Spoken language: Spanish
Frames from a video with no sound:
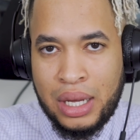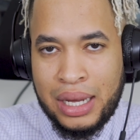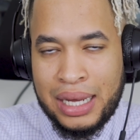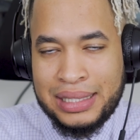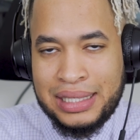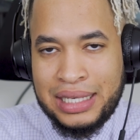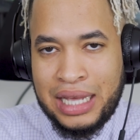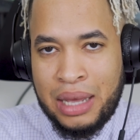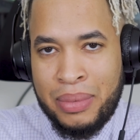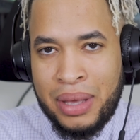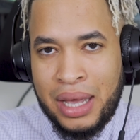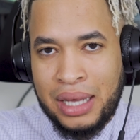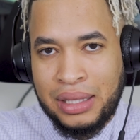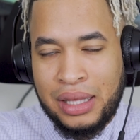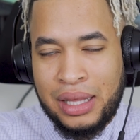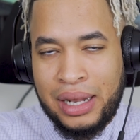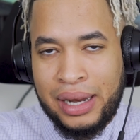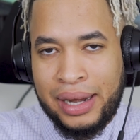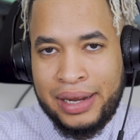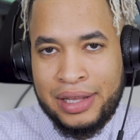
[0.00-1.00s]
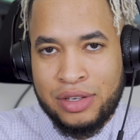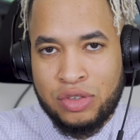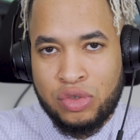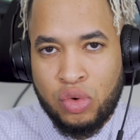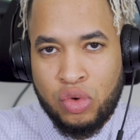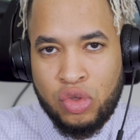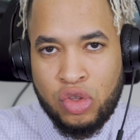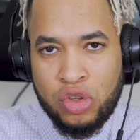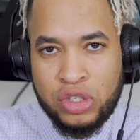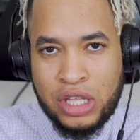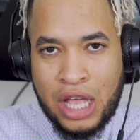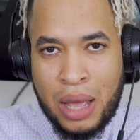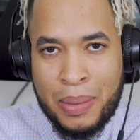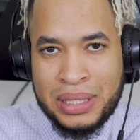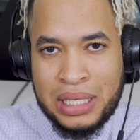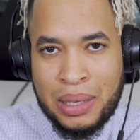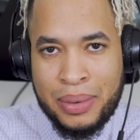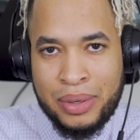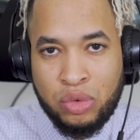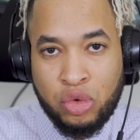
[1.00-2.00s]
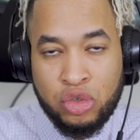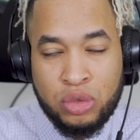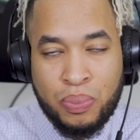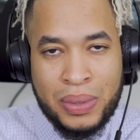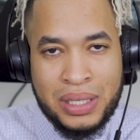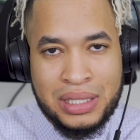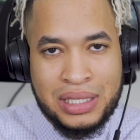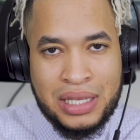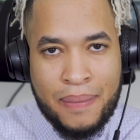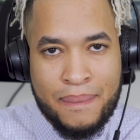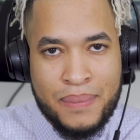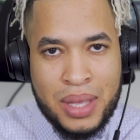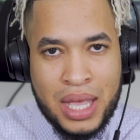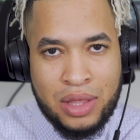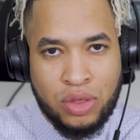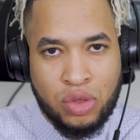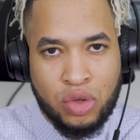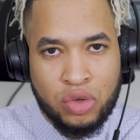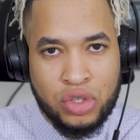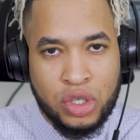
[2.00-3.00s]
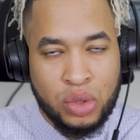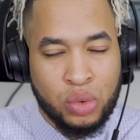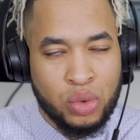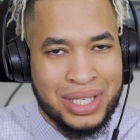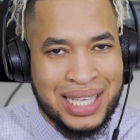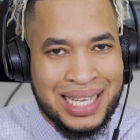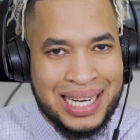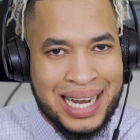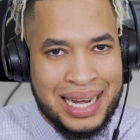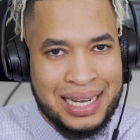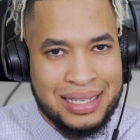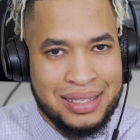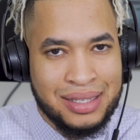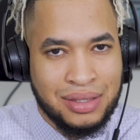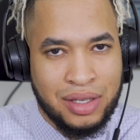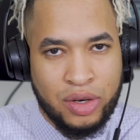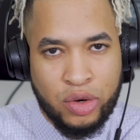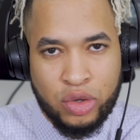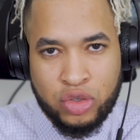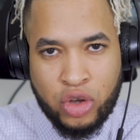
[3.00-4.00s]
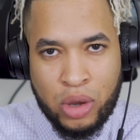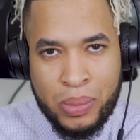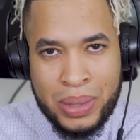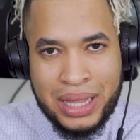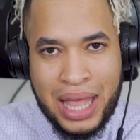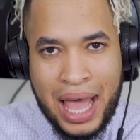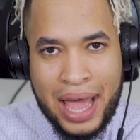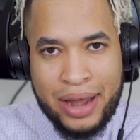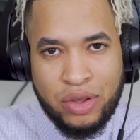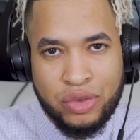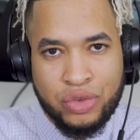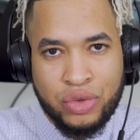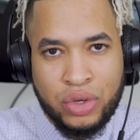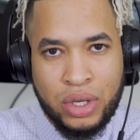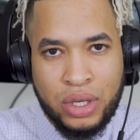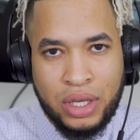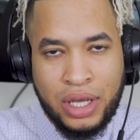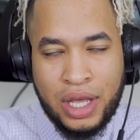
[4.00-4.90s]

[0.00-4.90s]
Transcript: Así que mi gente del Rey Estudios, déjame saber tus pensamientos y tus análisis en los comentarios.